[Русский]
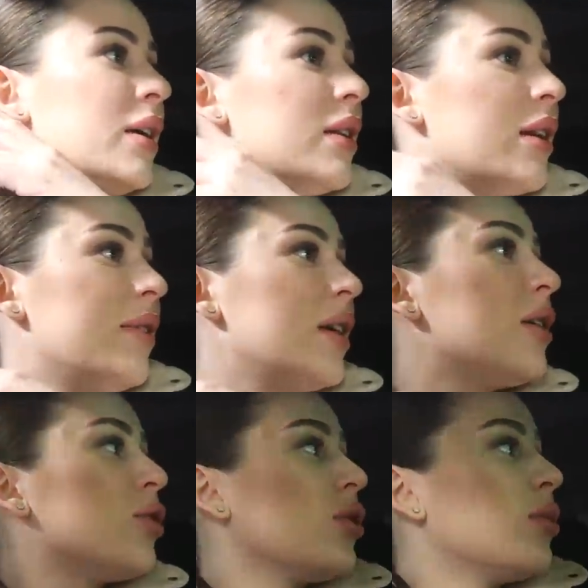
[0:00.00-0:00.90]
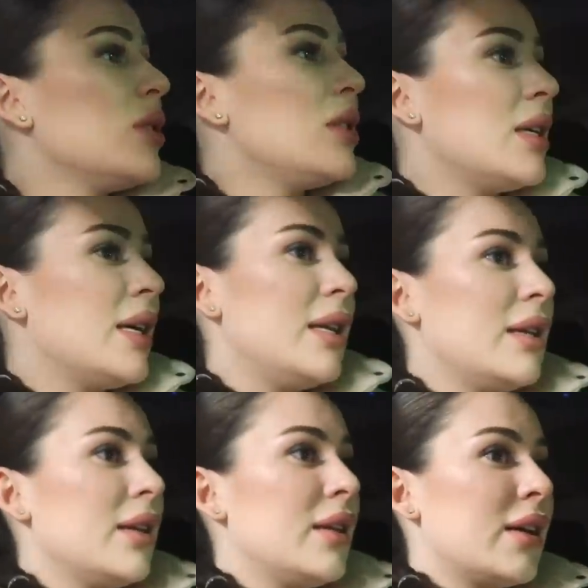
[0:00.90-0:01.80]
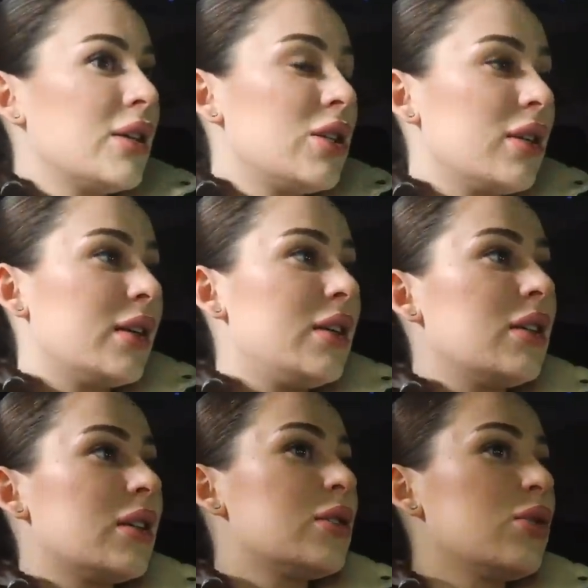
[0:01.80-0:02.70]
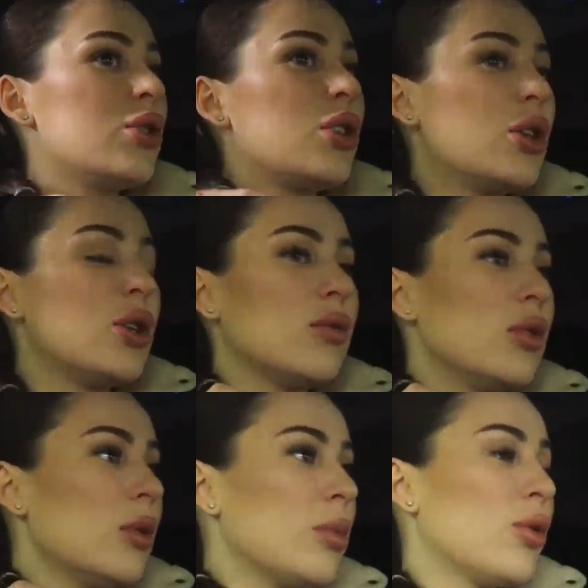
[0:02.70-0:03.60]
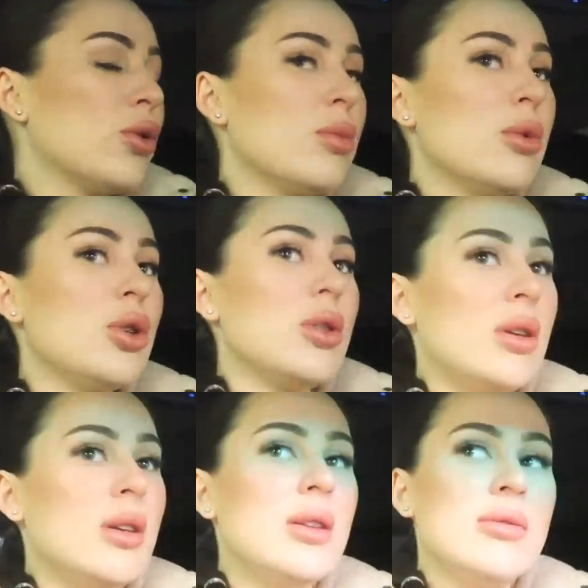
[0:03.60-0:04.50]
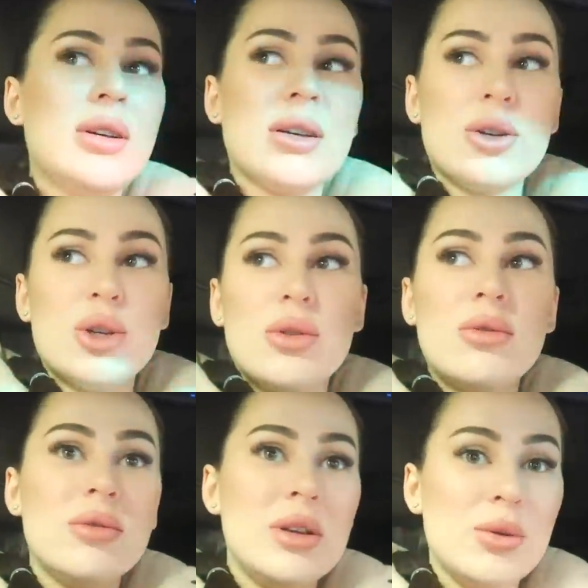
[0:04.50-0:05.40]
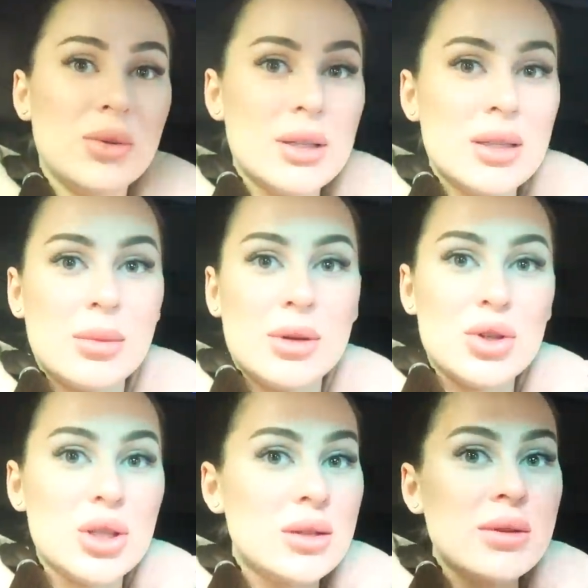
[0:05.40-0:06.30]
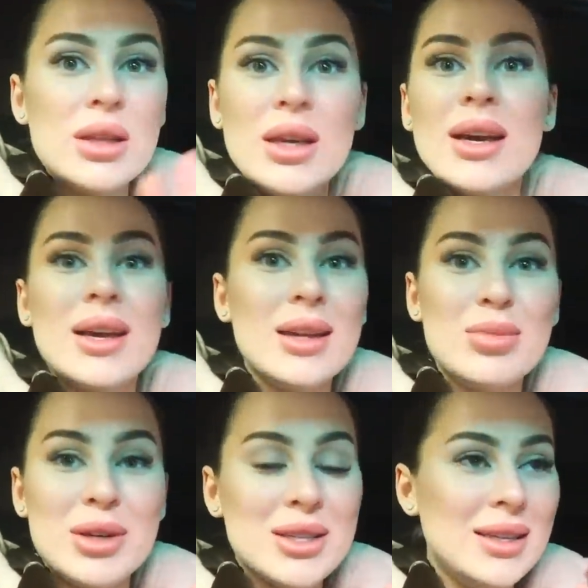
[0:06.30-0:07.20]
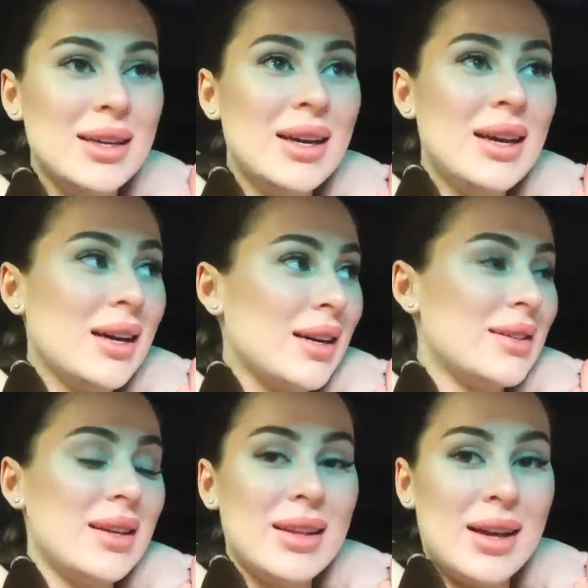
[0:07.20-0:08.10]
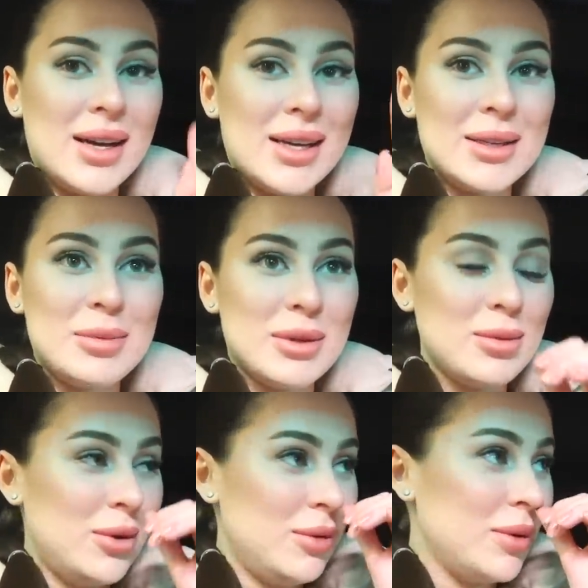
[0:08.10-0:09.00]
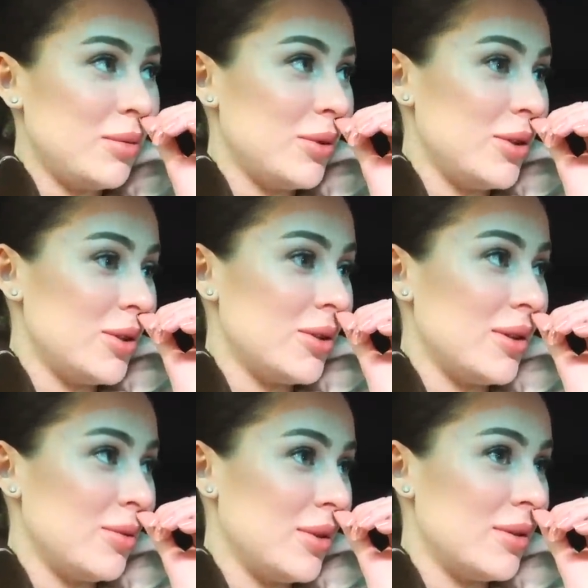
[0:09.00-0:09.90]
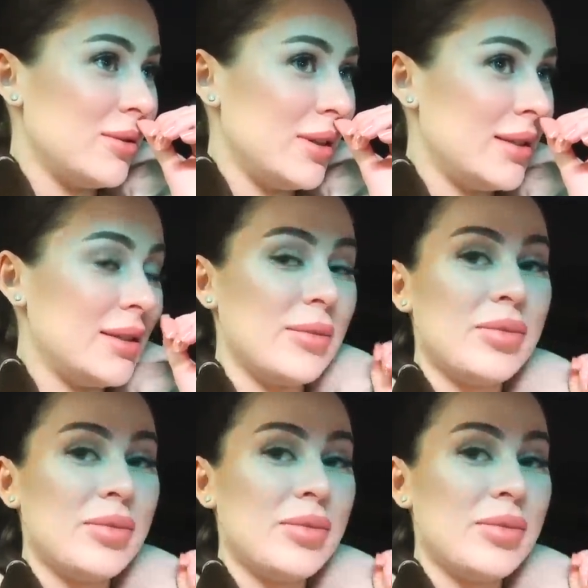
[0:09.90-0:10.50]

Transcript: траве, которую мы сеяли на даче, какие-то росточки чего-то. Походу мы что-то недовыкорчевывали. У нас там, короче, цветы какие-то пошли. Красота. Как раз посмотрим попозже, что там у нас выросло.